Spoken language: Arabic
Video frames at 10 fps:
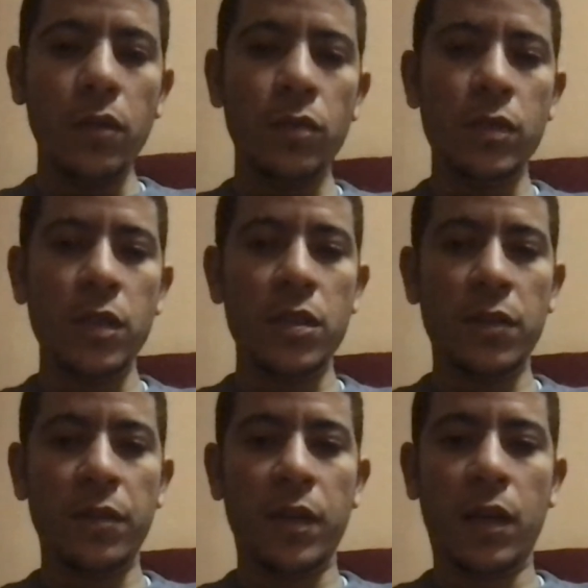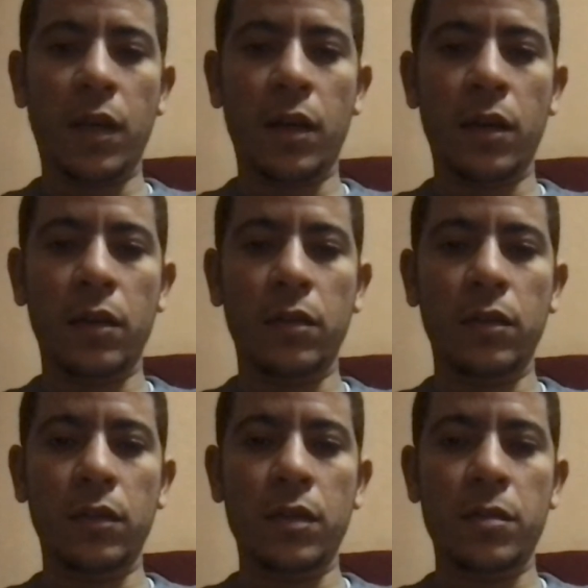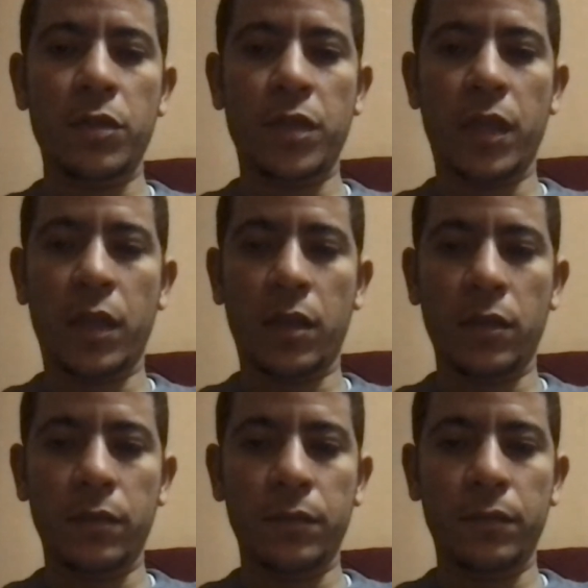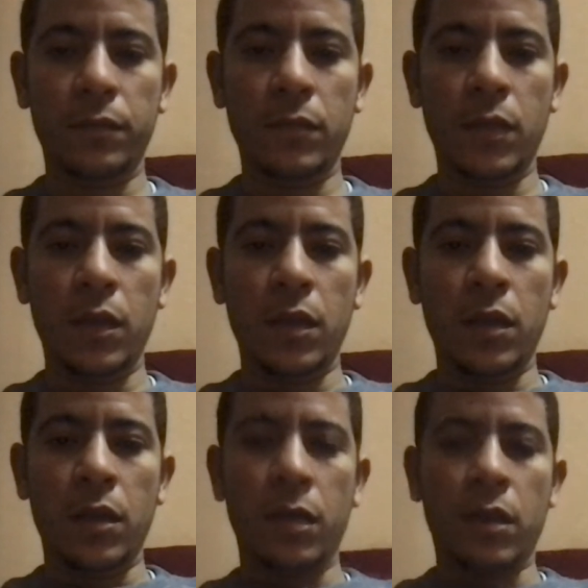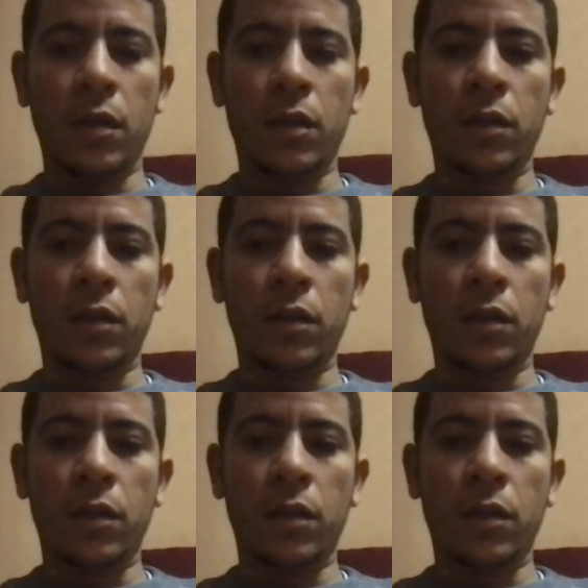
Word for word: تسجل فيها اسم الشركة آه